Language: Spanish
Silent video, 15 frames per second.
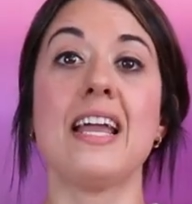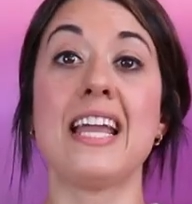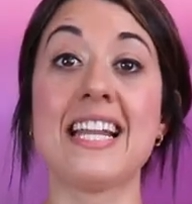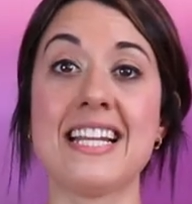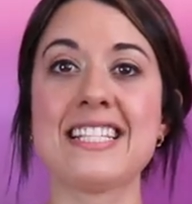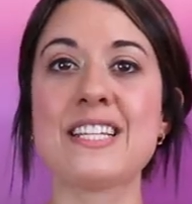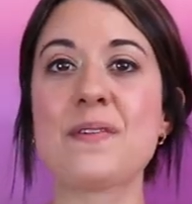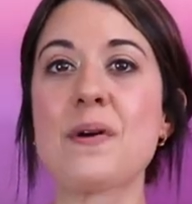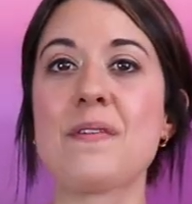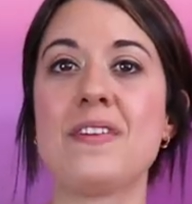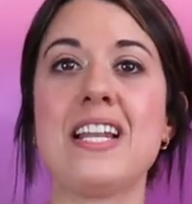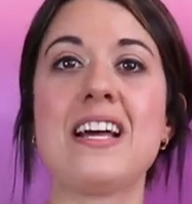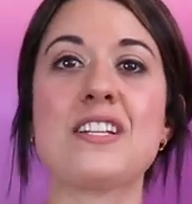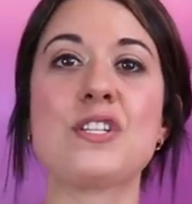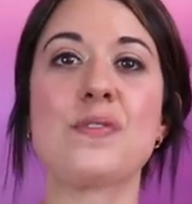En este
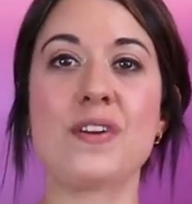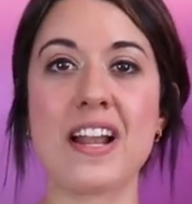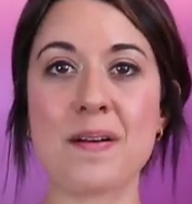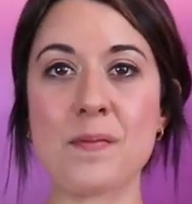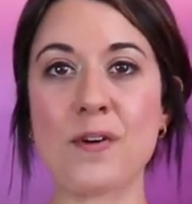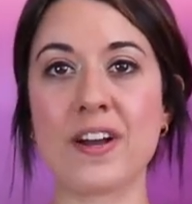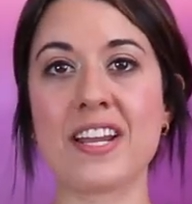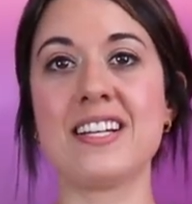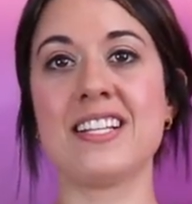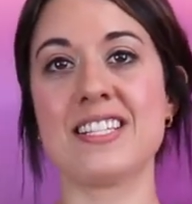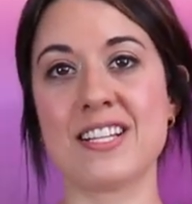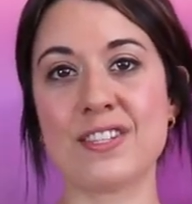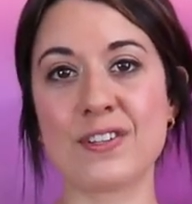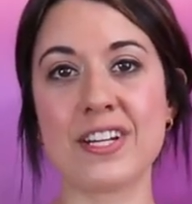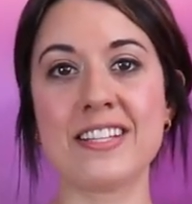webinar sobre la mujer en el
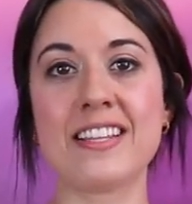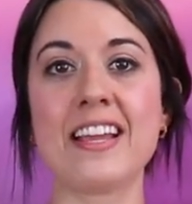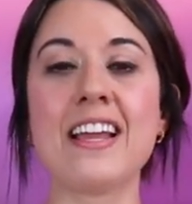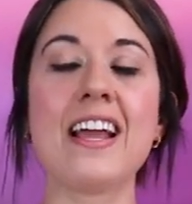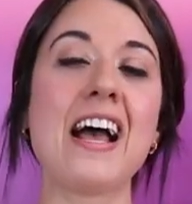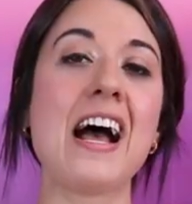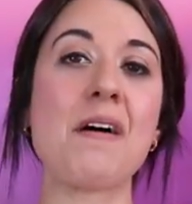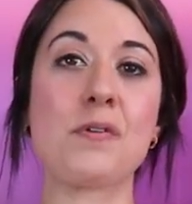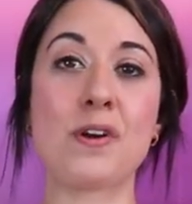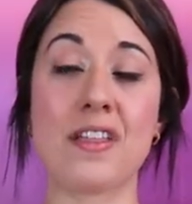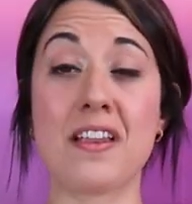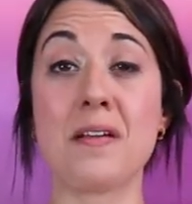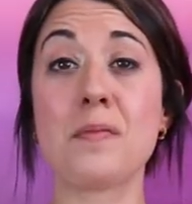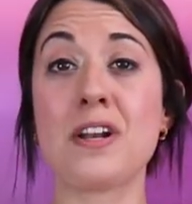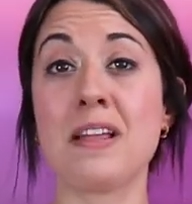sector IT
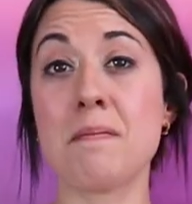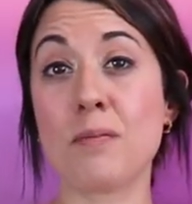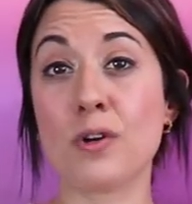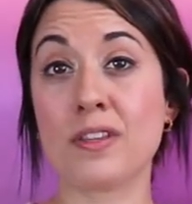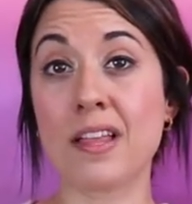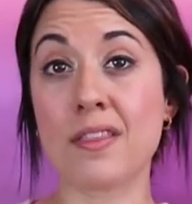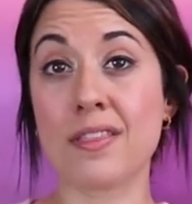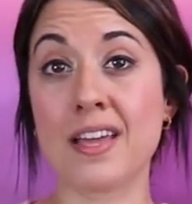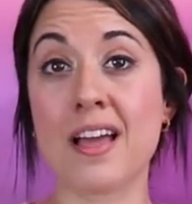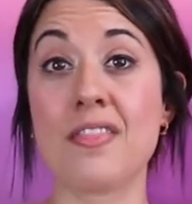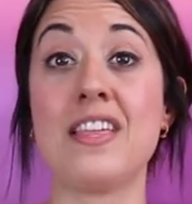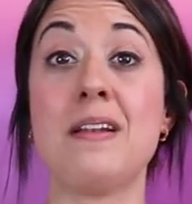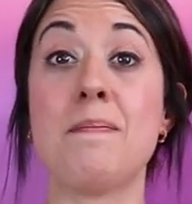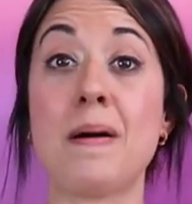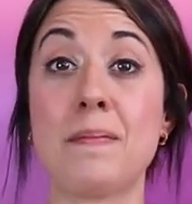abordaremos la importancia
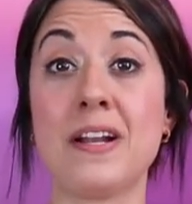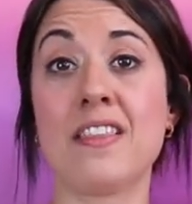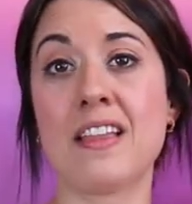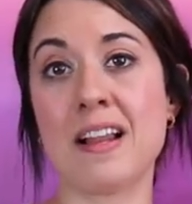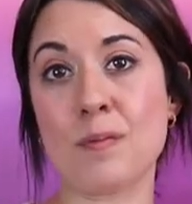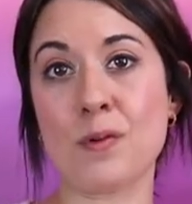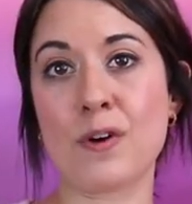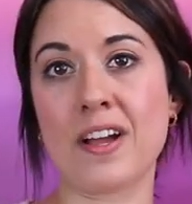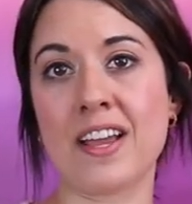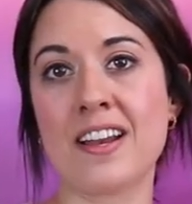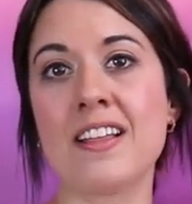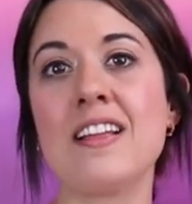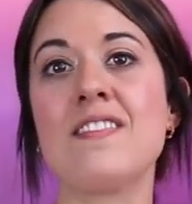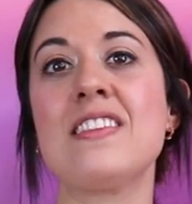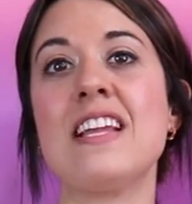del papel de la
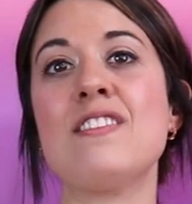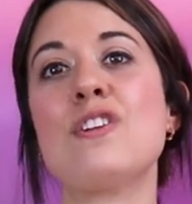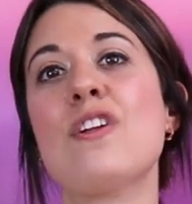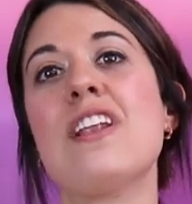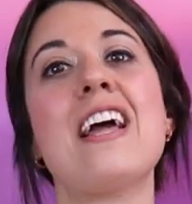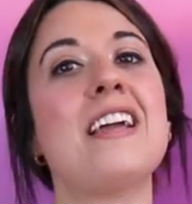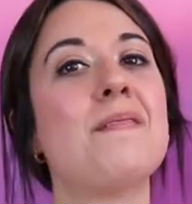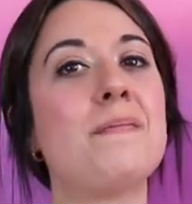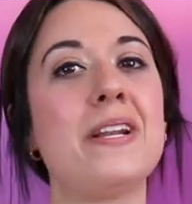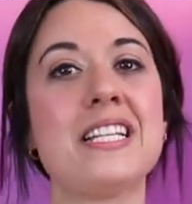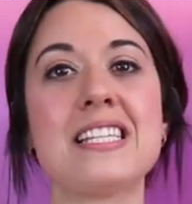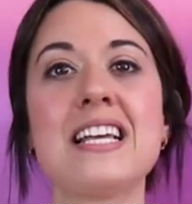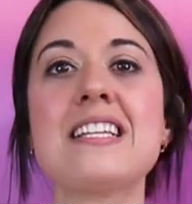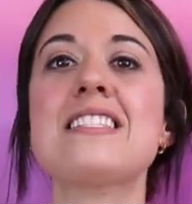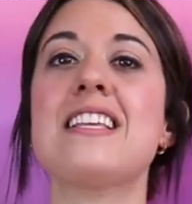mujer dentro de las
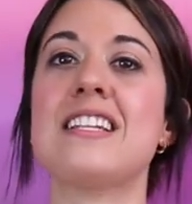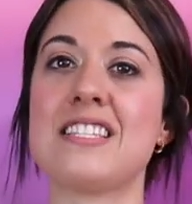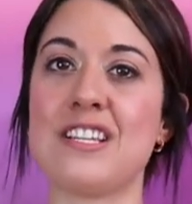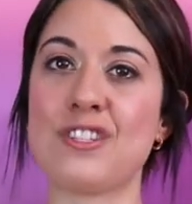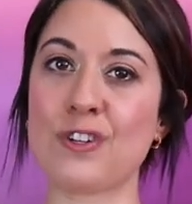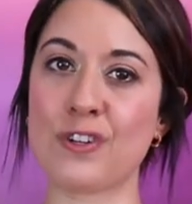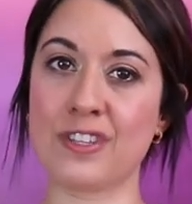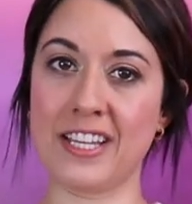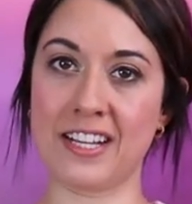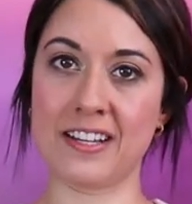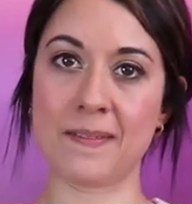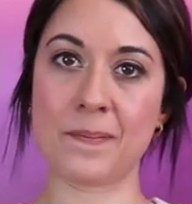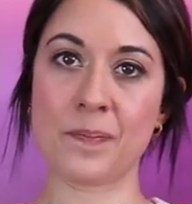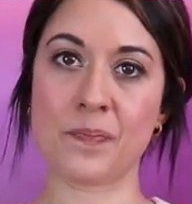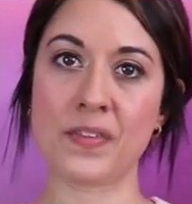empresas del sector TIC.
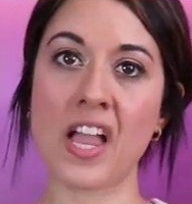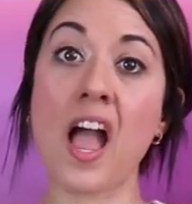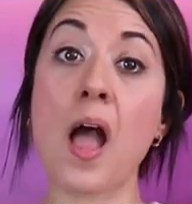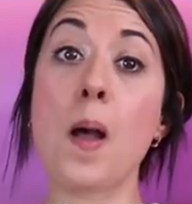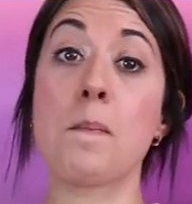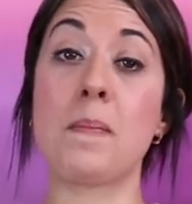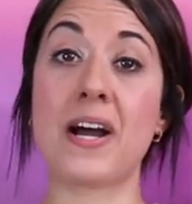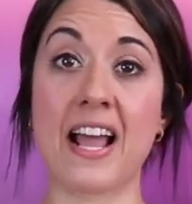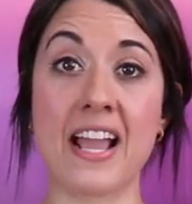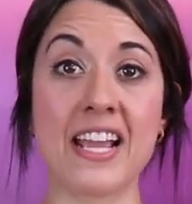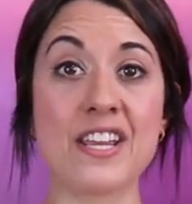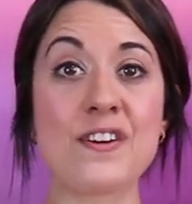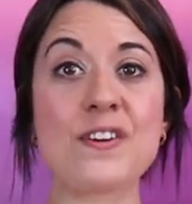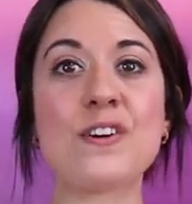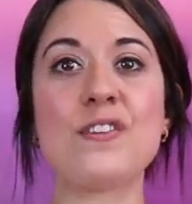Para
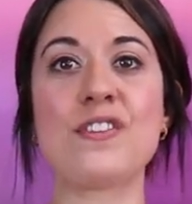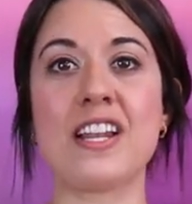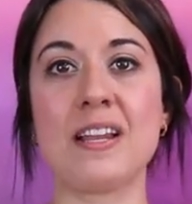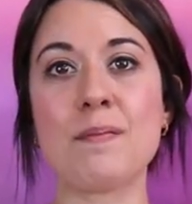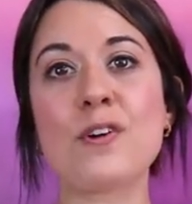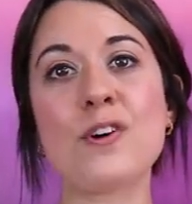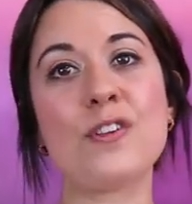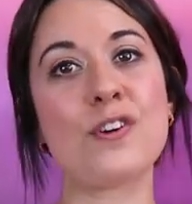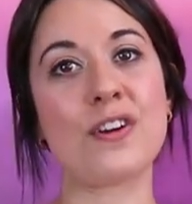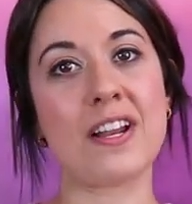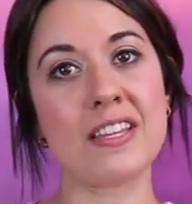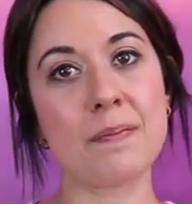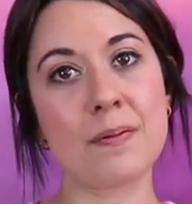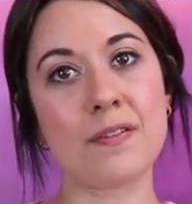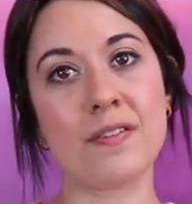ello contaremos con dos
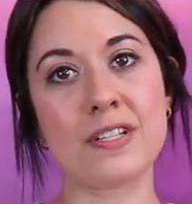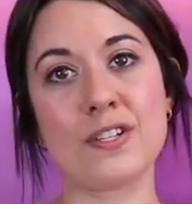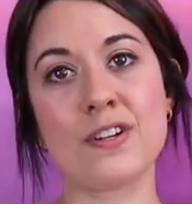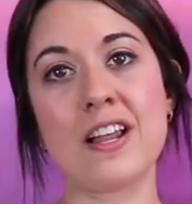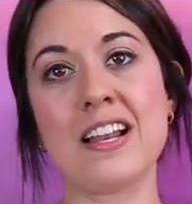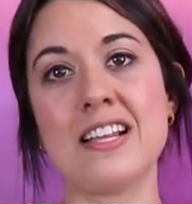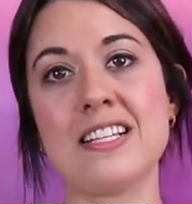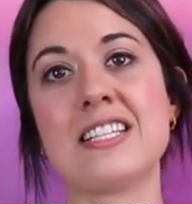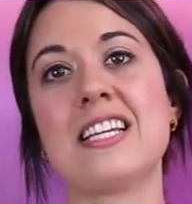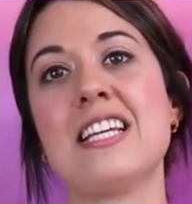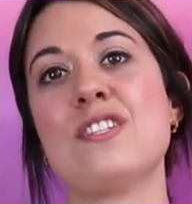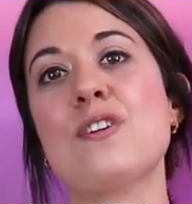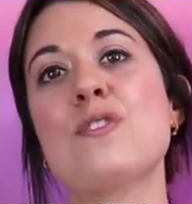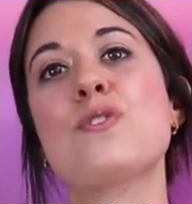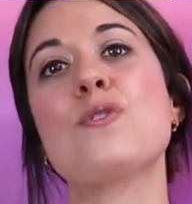grandes profesionales, que
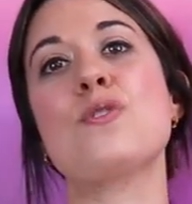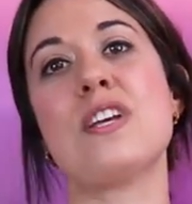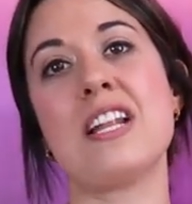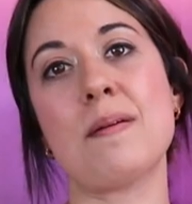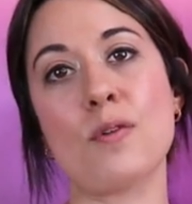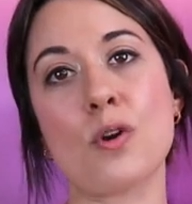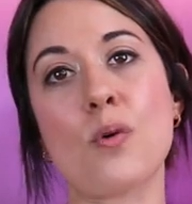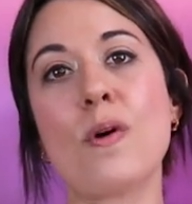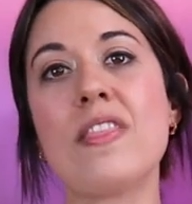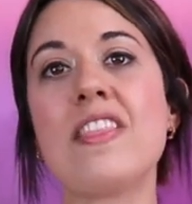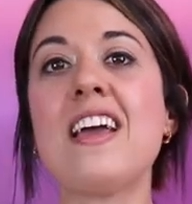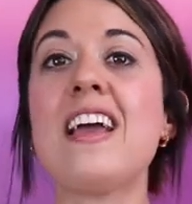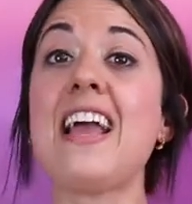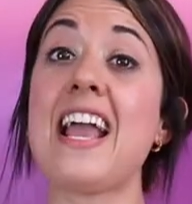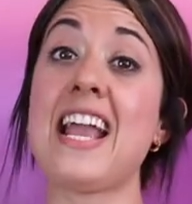son Susana Morcuende
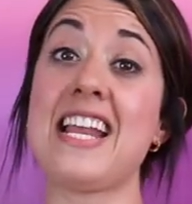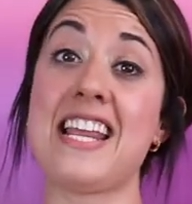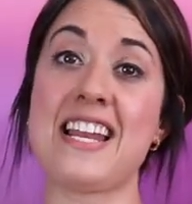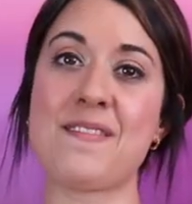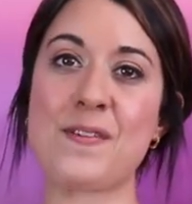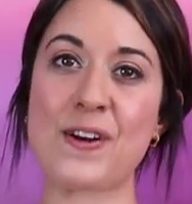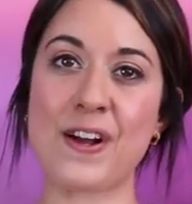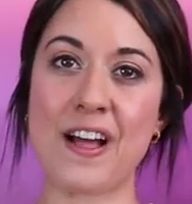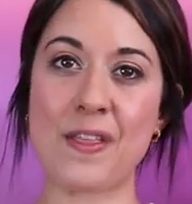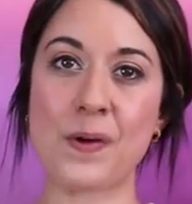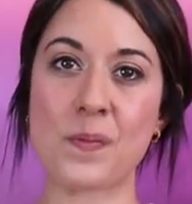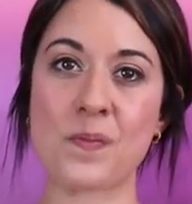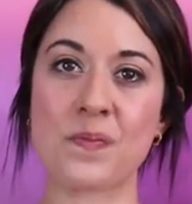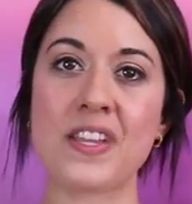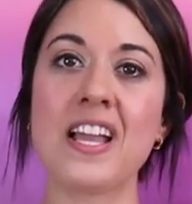e Irene Morgado.